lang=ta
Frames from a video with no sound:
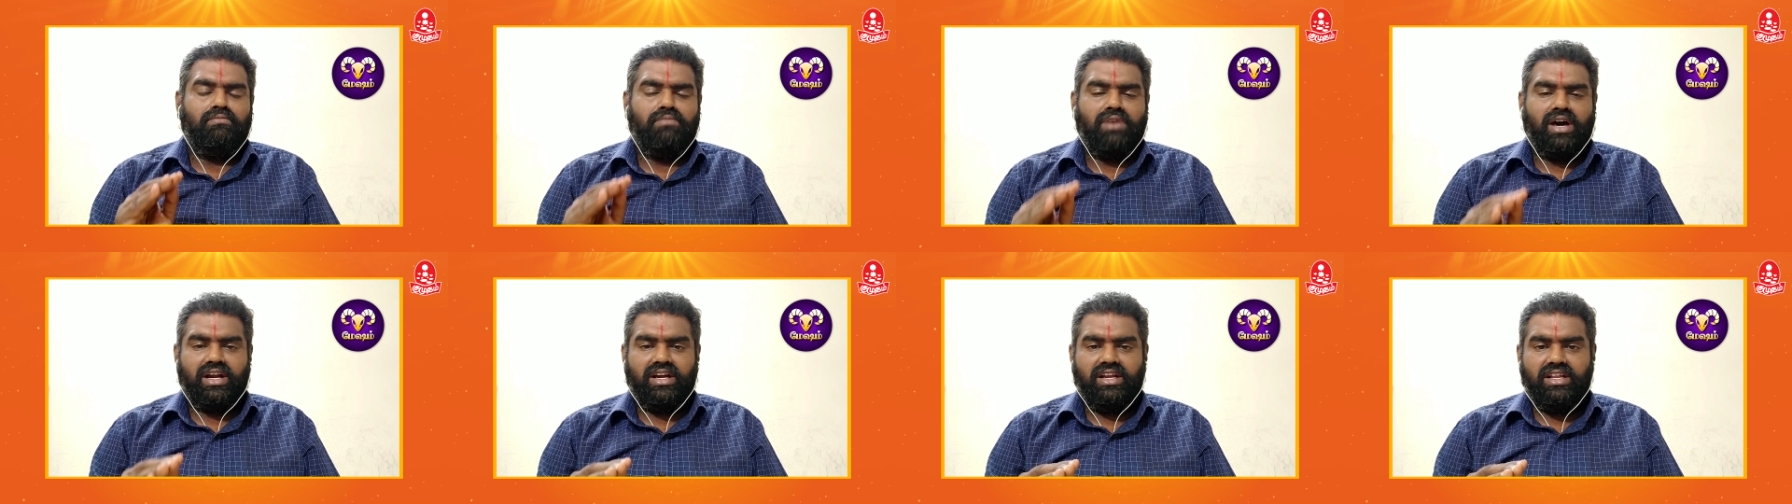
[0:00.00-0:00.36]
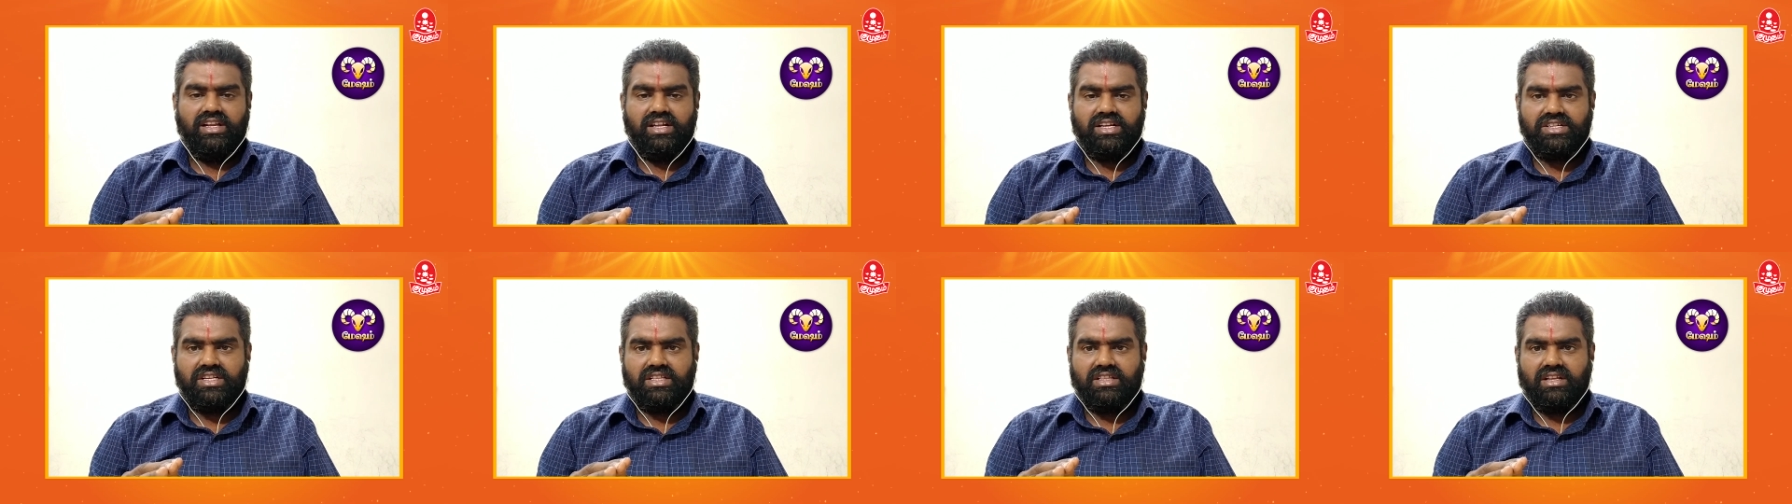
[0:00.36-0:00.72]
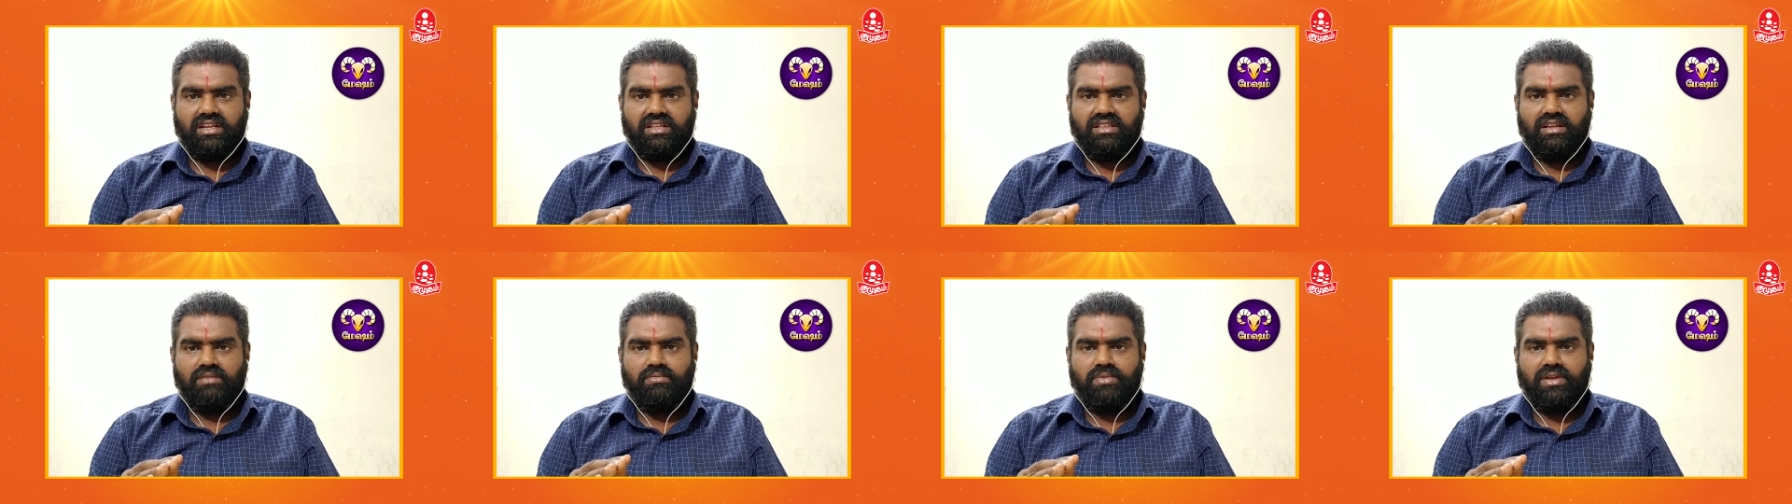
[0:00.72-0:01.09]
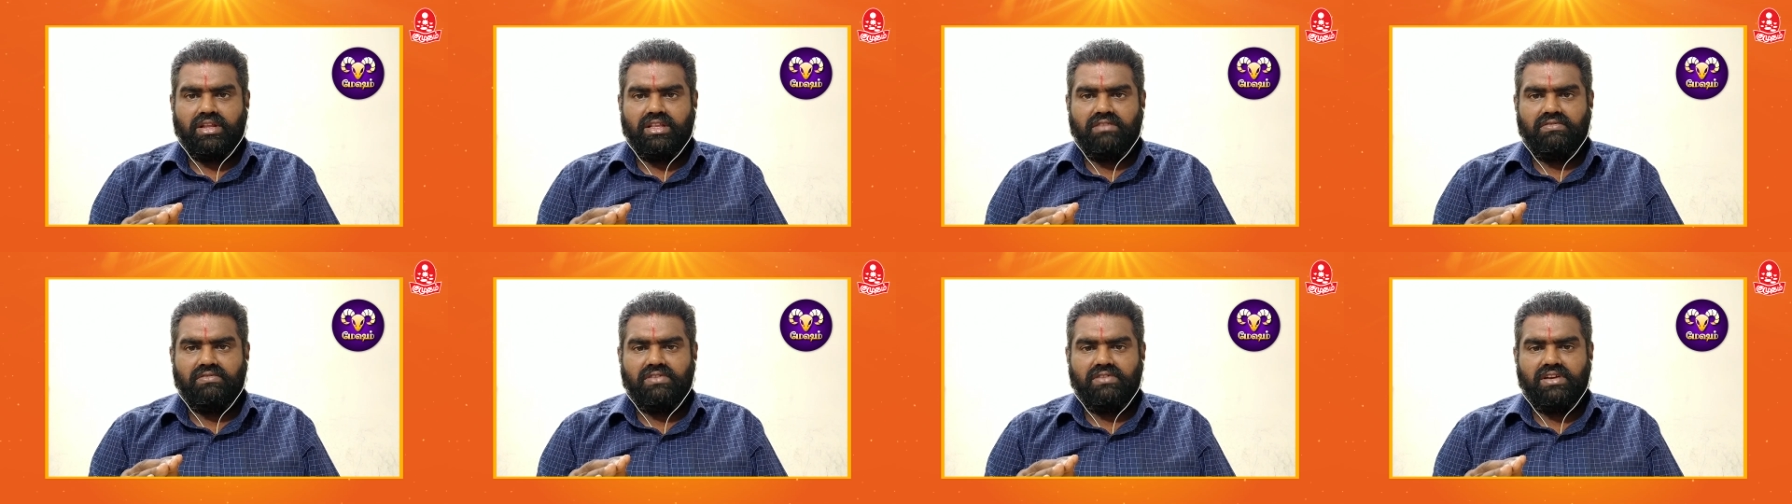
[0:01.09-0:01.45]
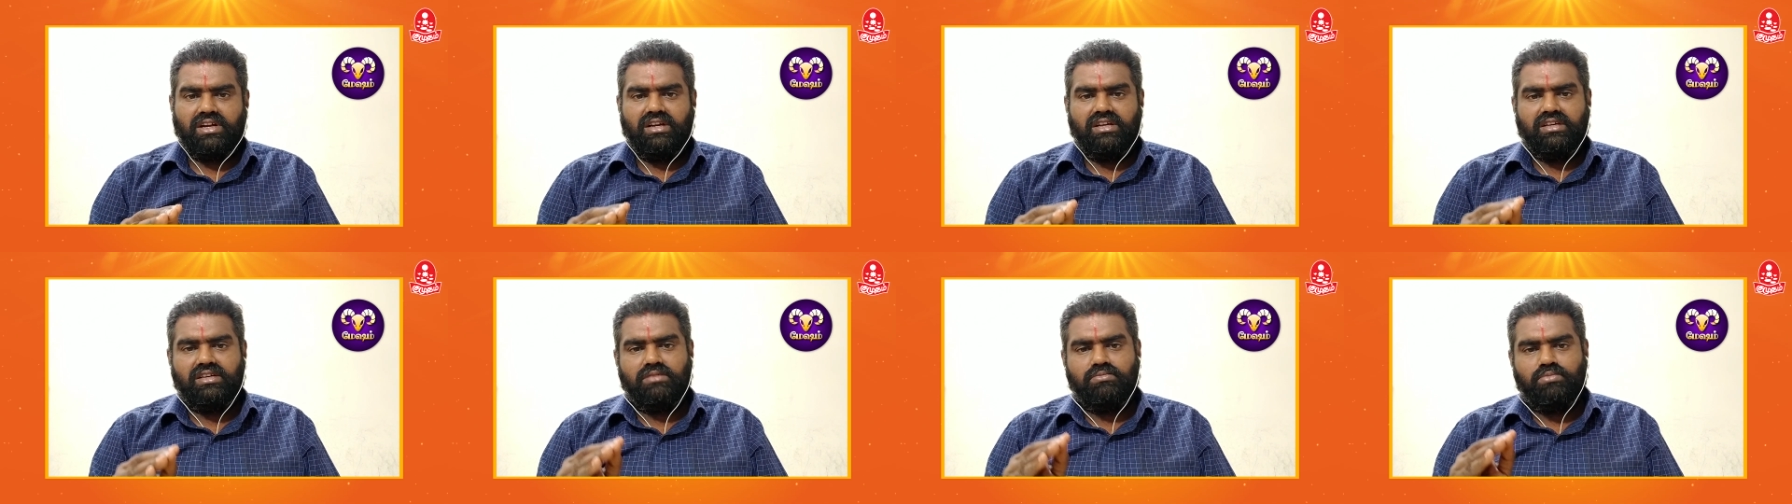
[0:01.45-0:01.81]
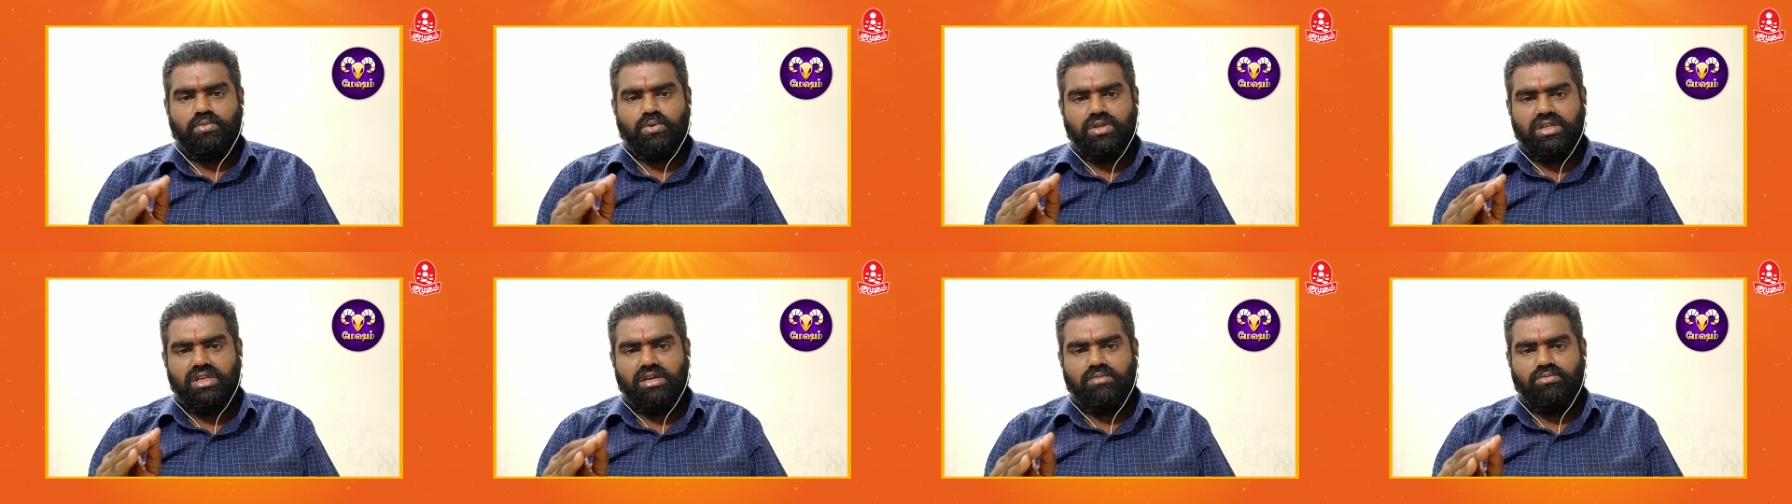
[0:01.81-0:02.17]
பரணி நட்சத்திரத்தில் பிறந்தவர்களுக்கு
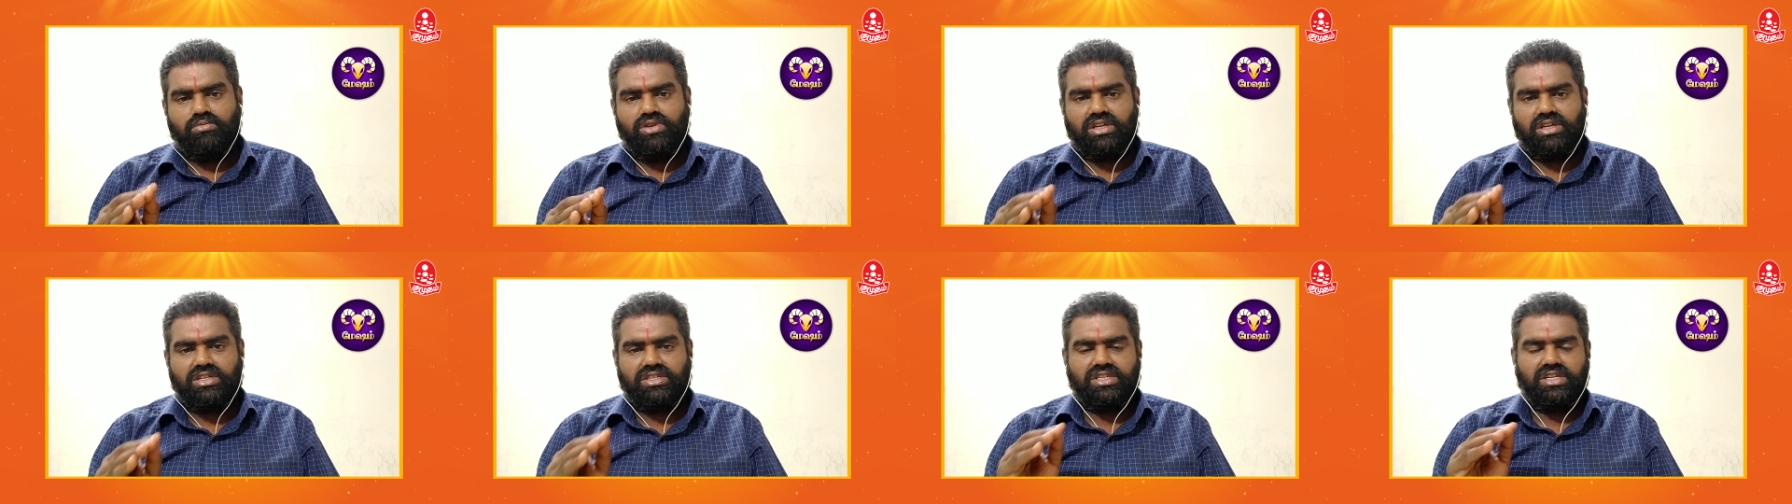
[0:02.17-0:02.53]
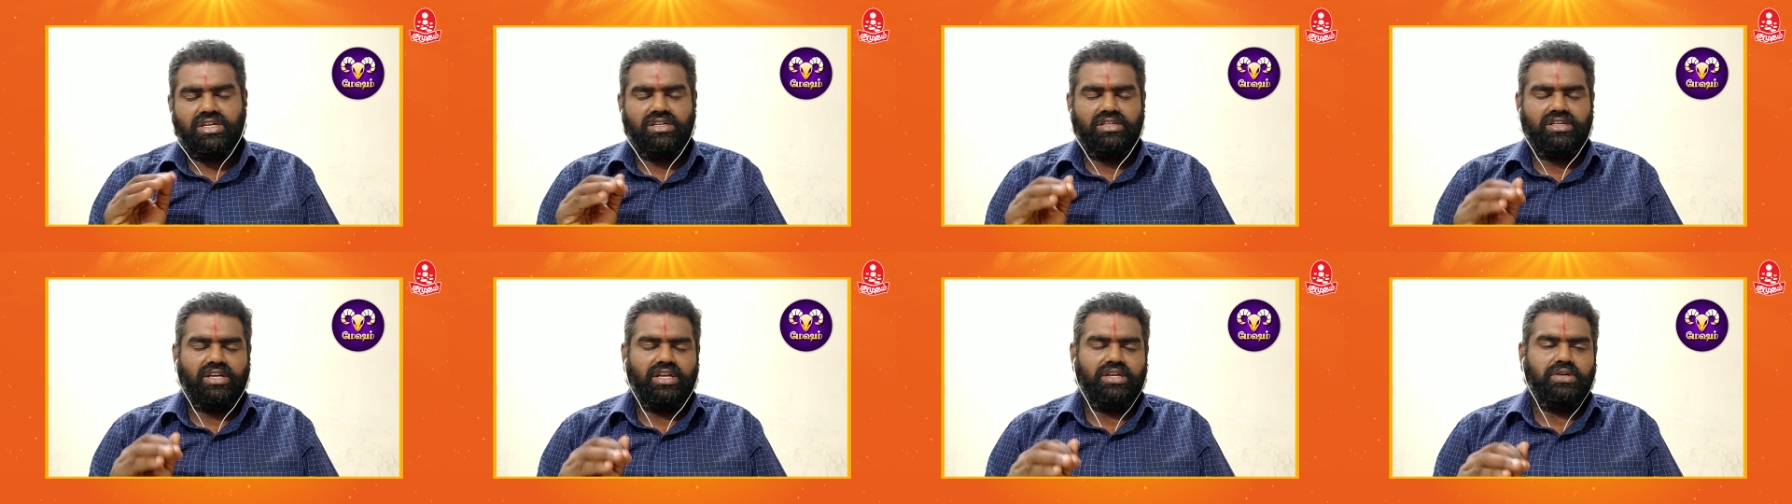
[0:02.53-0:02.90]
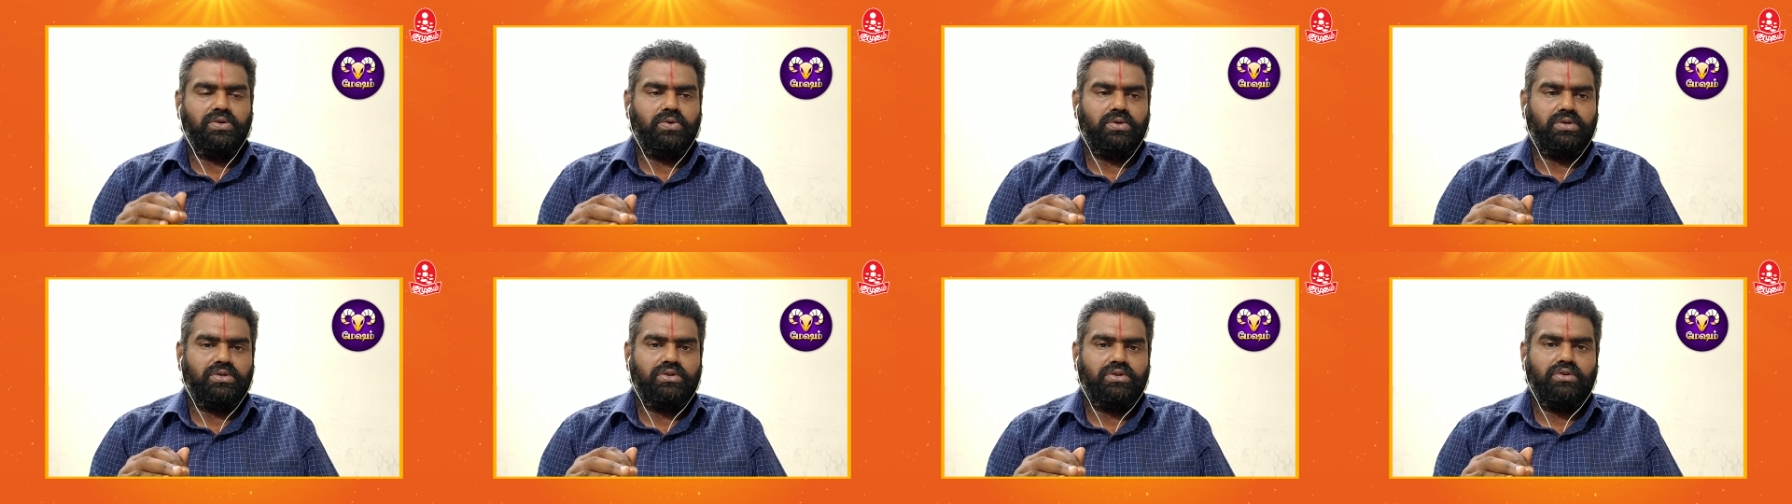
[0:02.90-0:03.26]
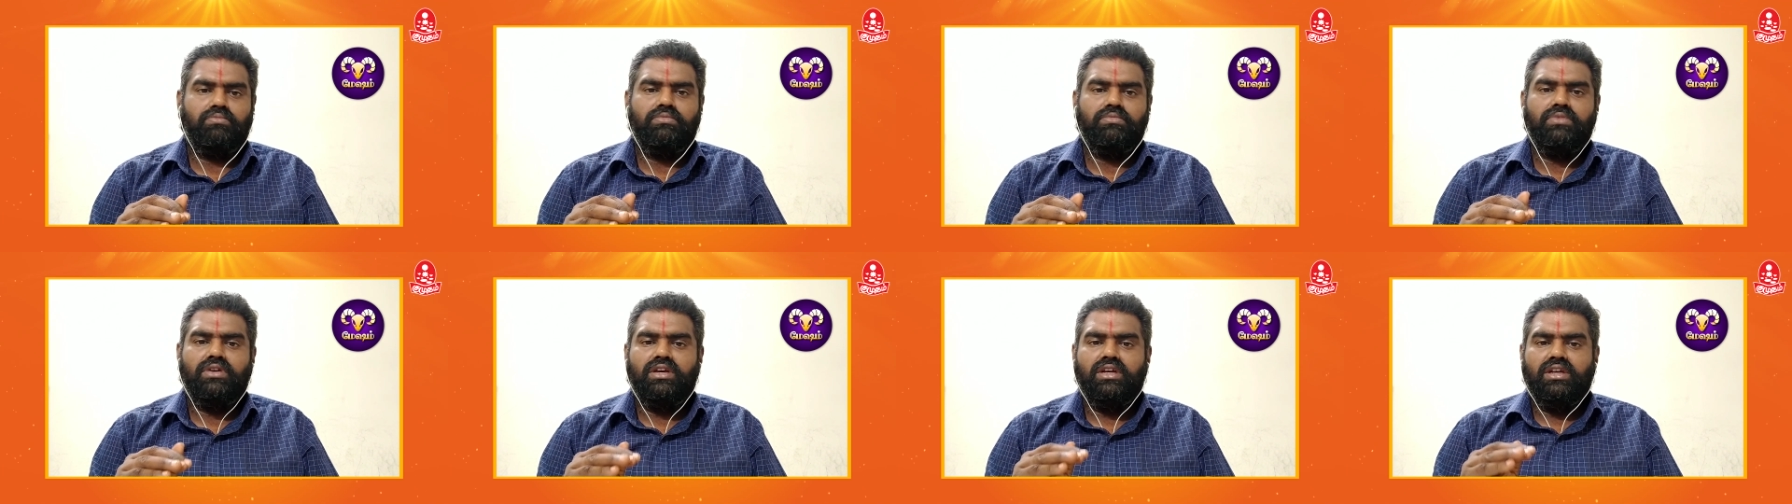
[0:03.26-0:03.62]
புதிய முயற்சிகள் கை கொடுக்கும்